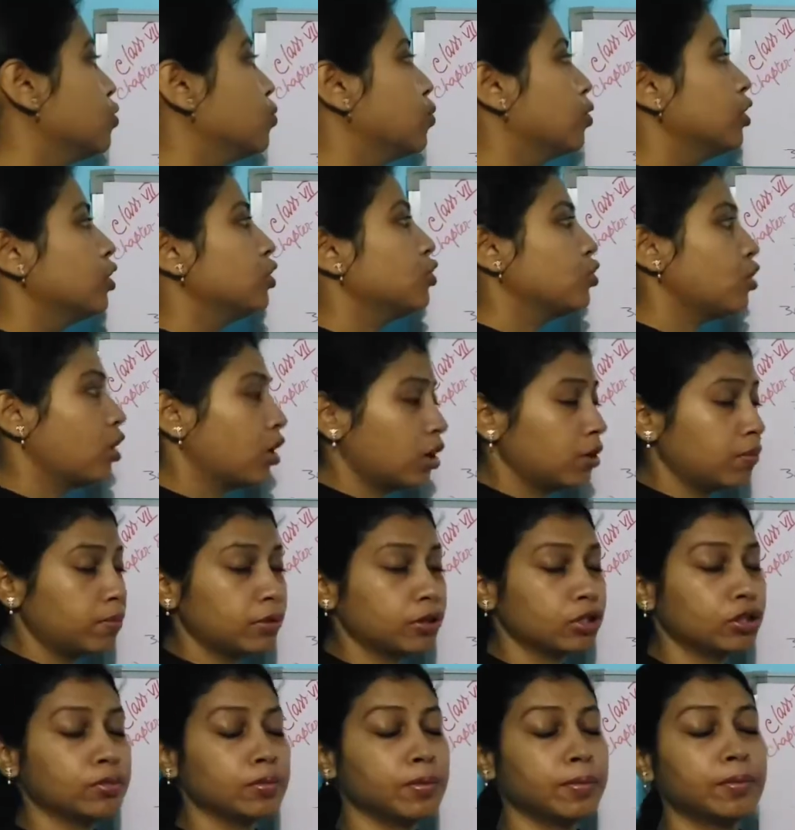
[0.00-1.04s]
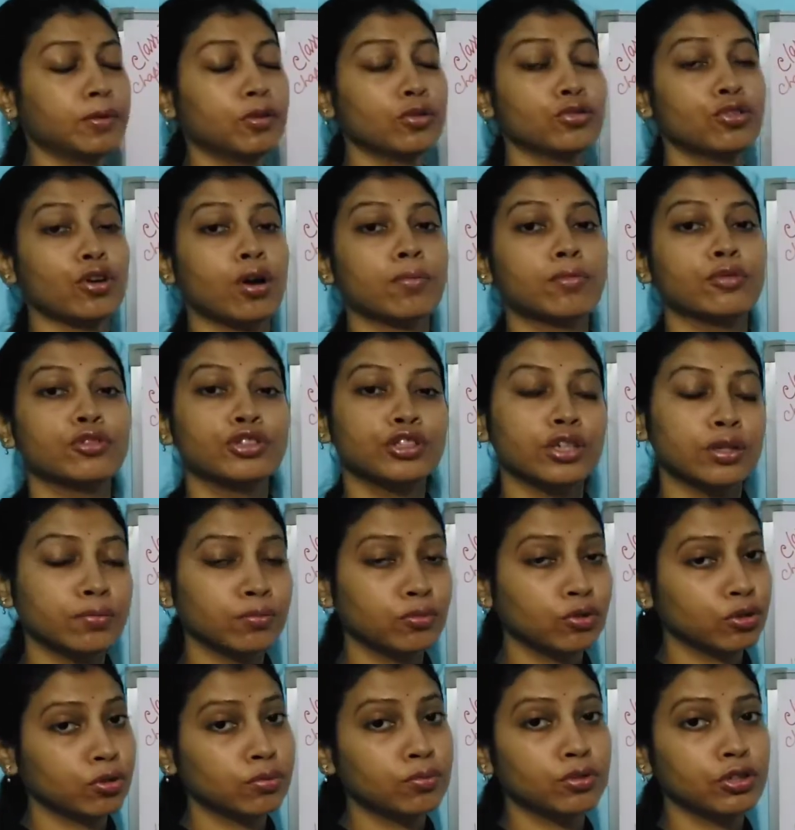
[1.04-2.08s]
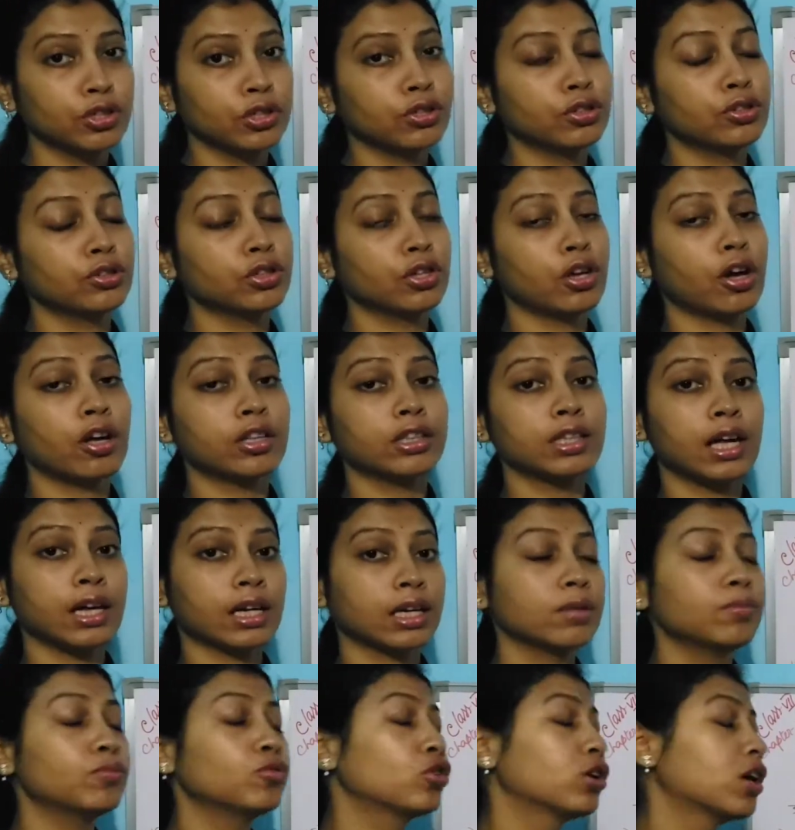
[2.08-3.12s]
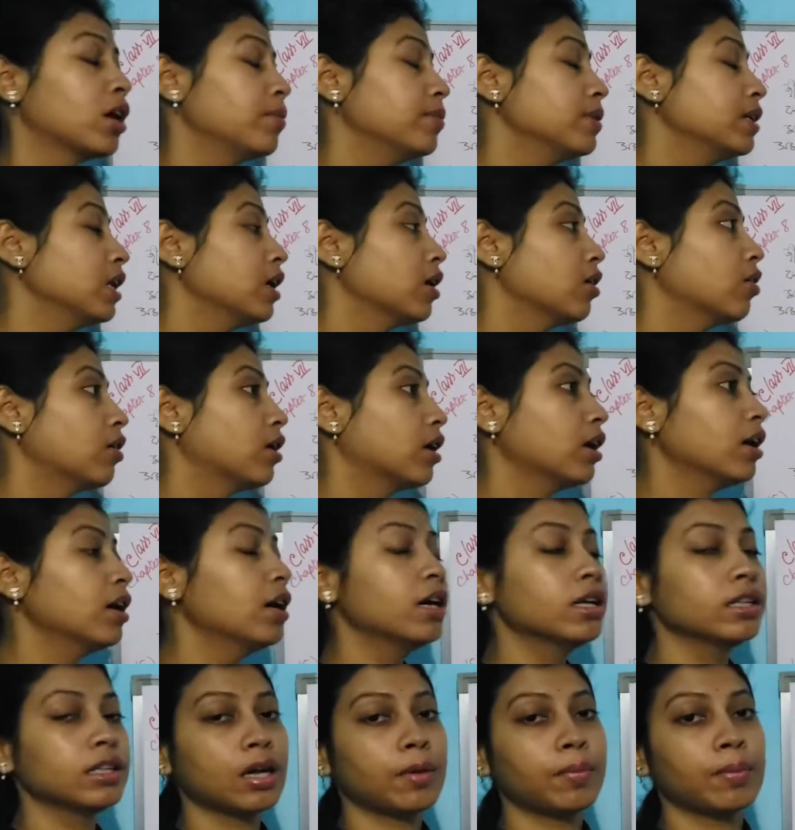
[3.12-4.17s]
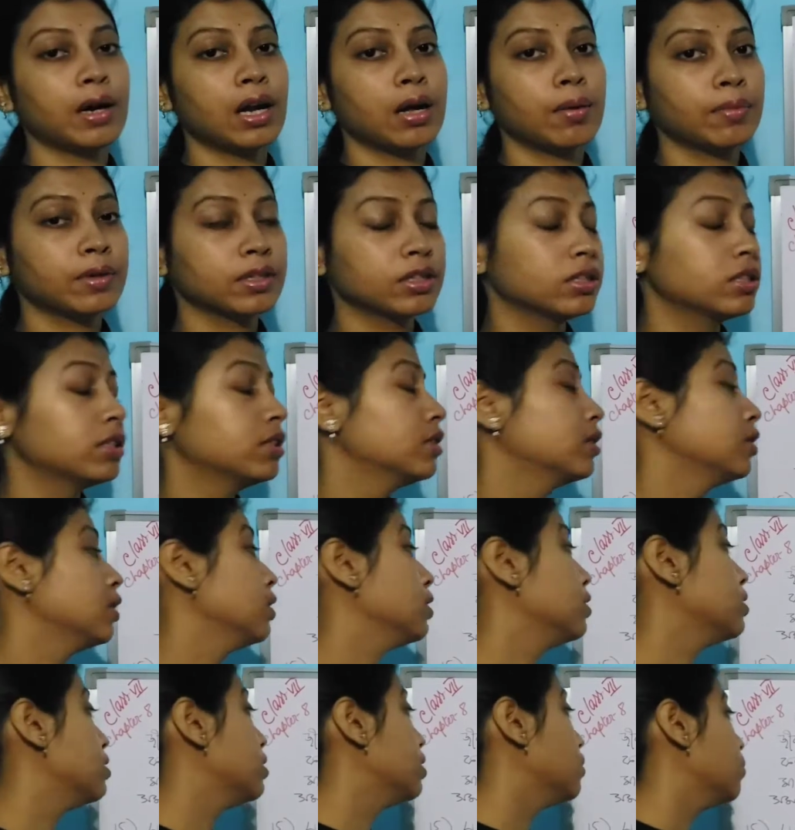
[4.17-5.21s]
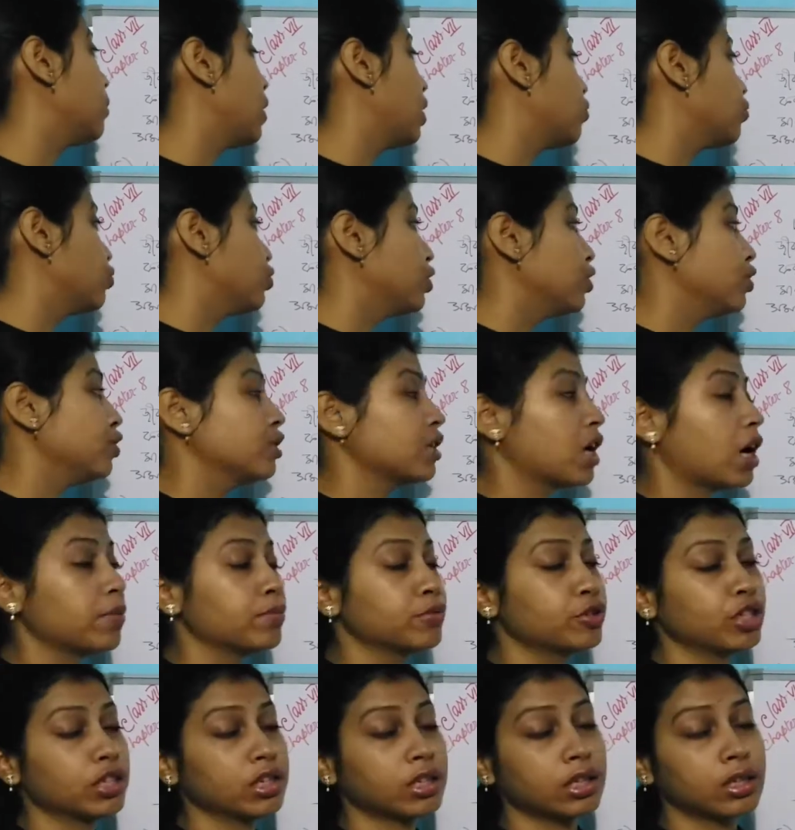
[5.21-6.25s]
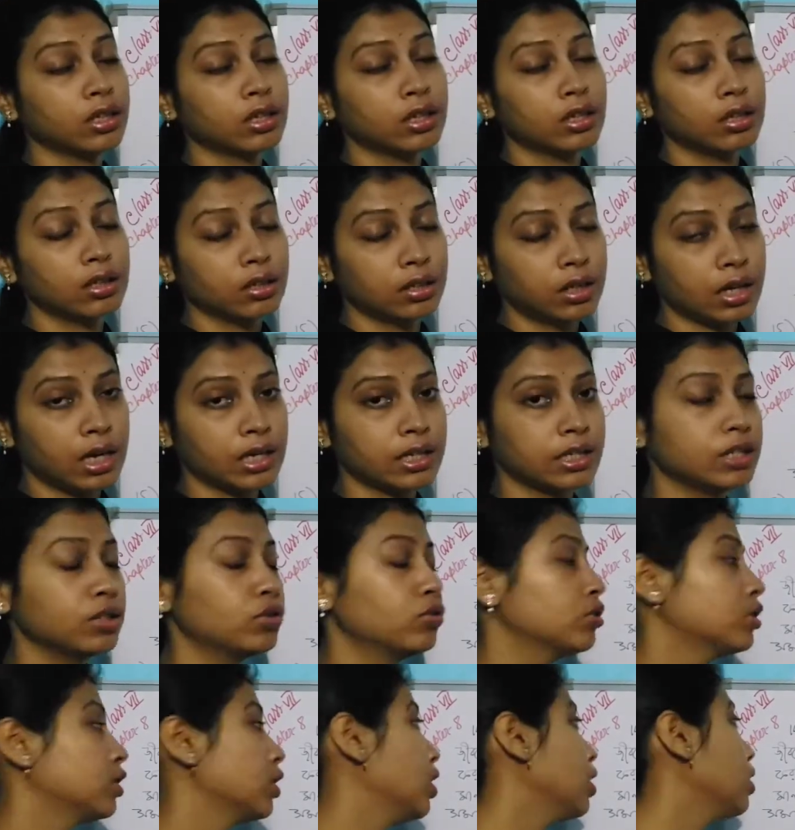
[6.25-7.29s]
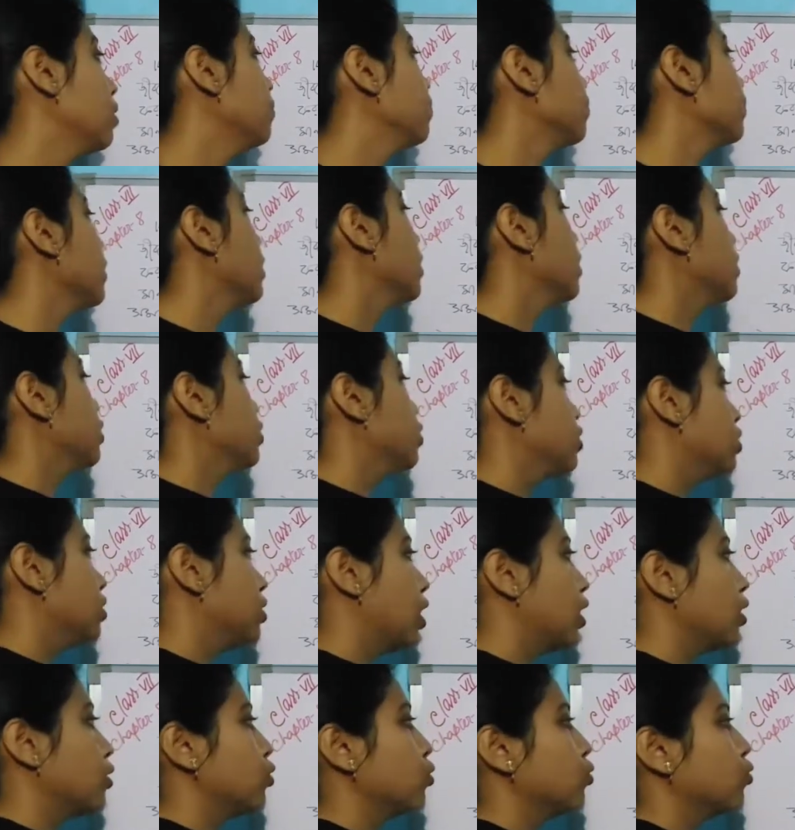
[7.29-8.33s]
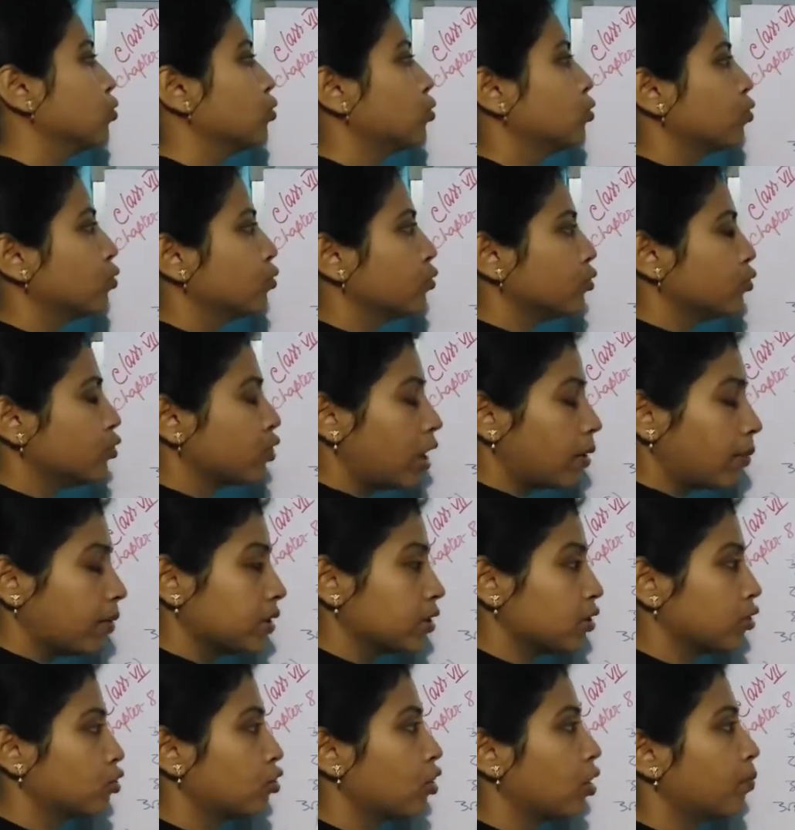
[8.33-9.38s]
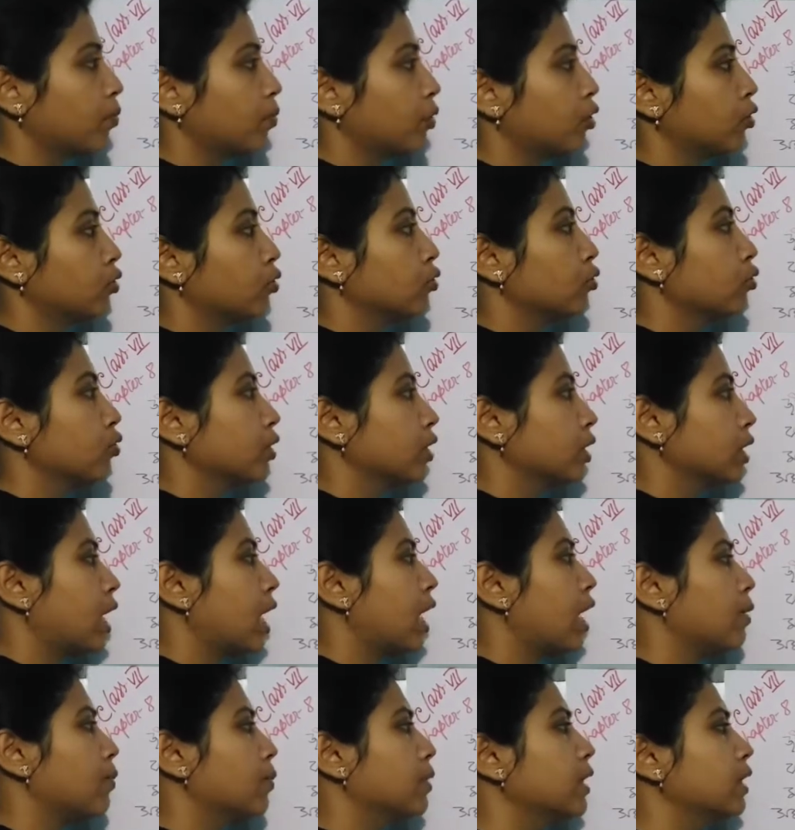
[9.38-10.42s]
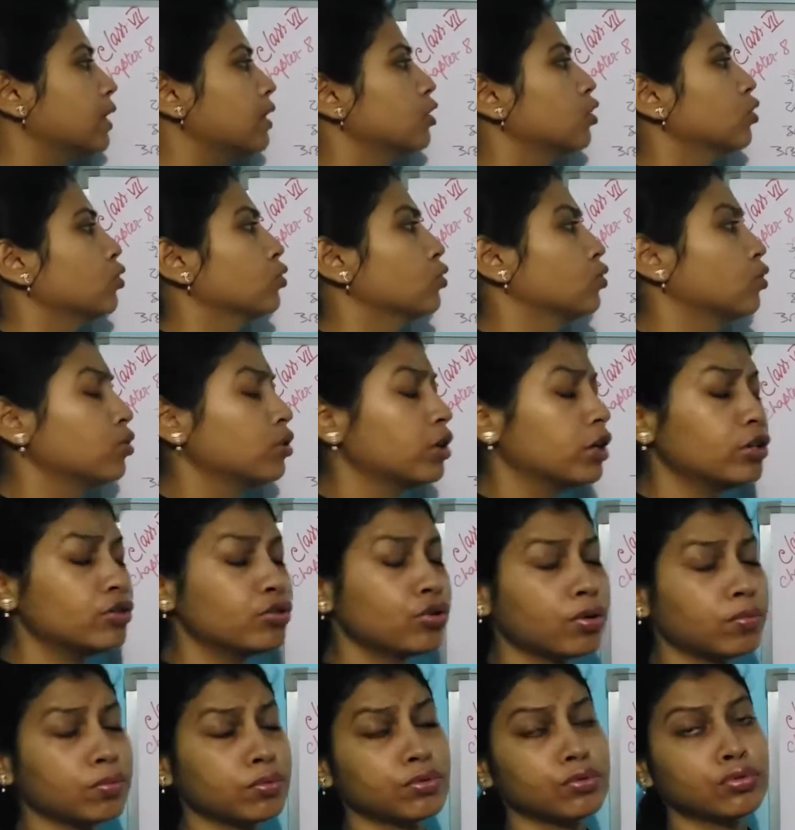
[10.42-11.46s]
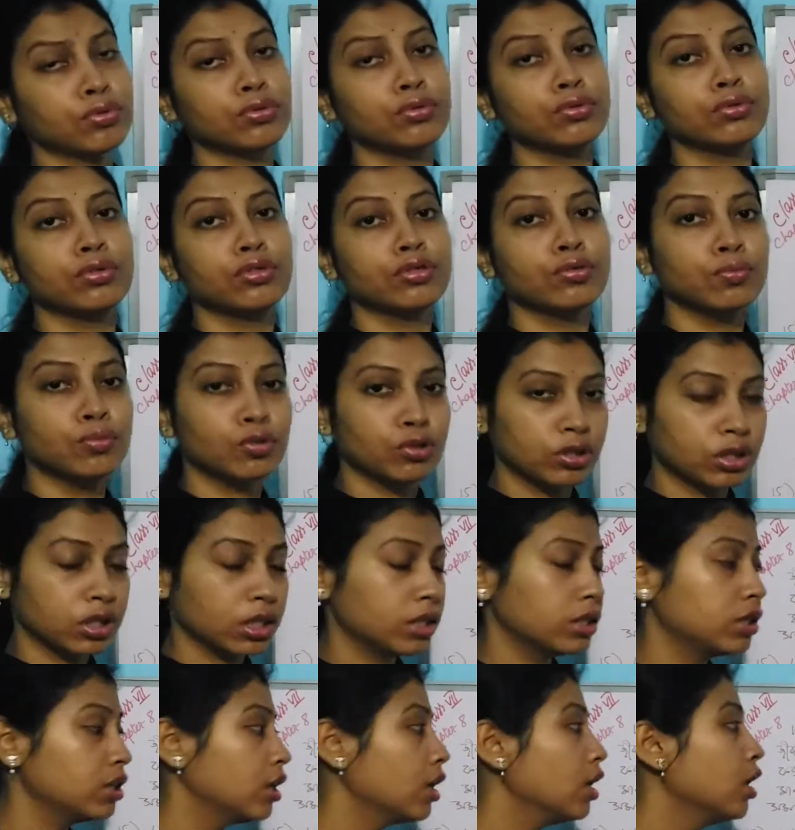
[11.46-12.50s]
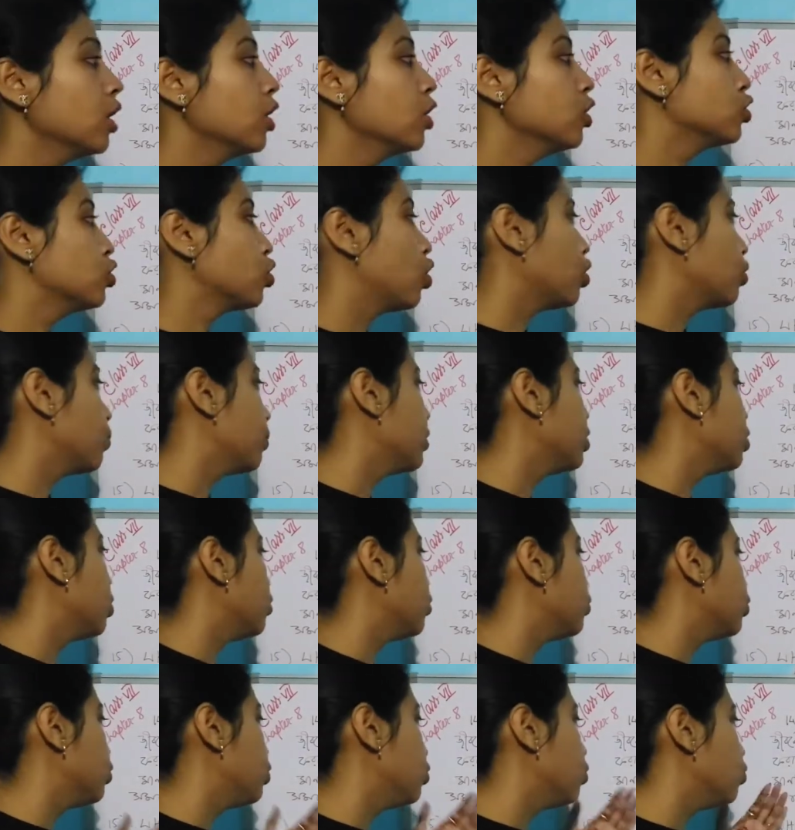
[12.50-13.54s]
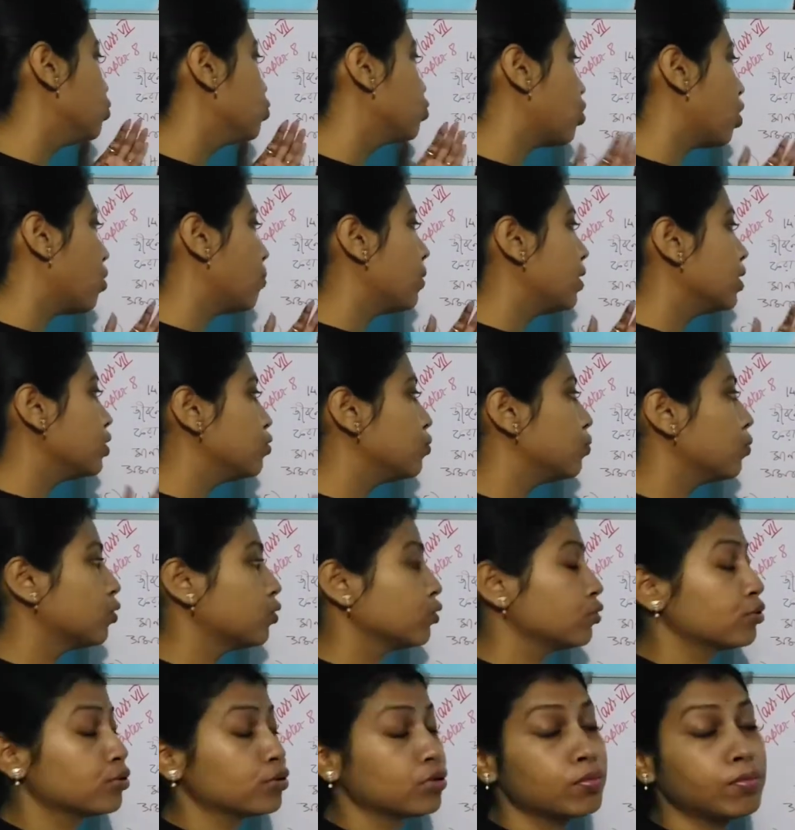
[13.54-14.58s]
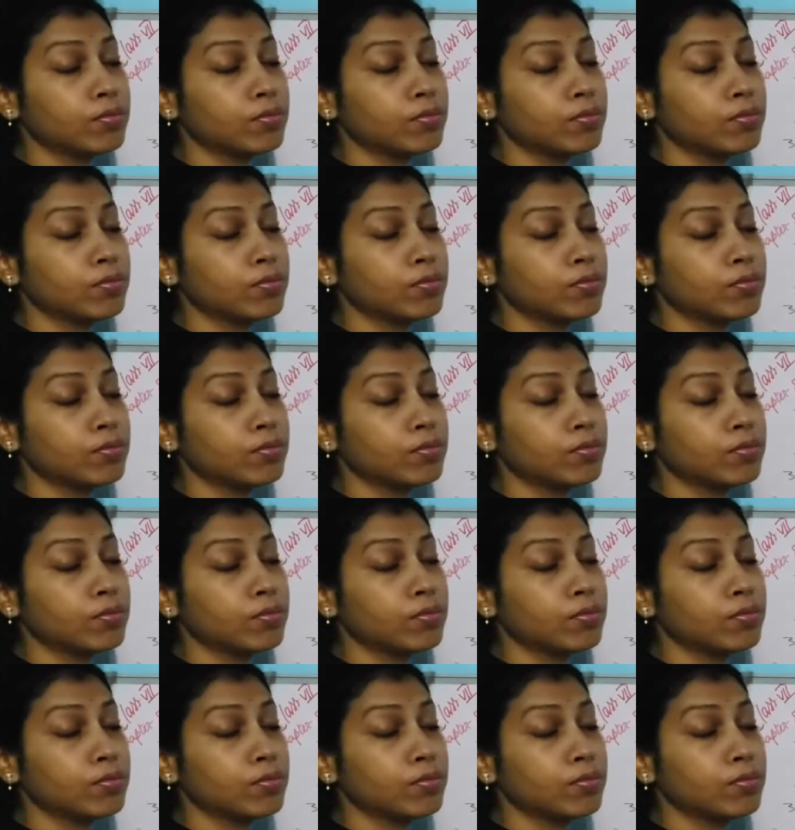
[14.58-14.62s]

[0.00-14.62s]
জীবনে চলার পথে বিভিন্ন সমস্যার মুখোমুখি হতে হয় তাকে মোকাবিলা করা তারপর আমাদের যে মানসিক চাপ সেটাকে কাটিয়ে ওঠা সিদ্ধান্ত গ্রহণ সামাজিক সম্পর্ক তৈরি আবেগ নিয়ন্ত্রণ এই সমস্তগুলোর মধ্যে দিয়ে সংবেদনশীল ও সমাজ মনস্ক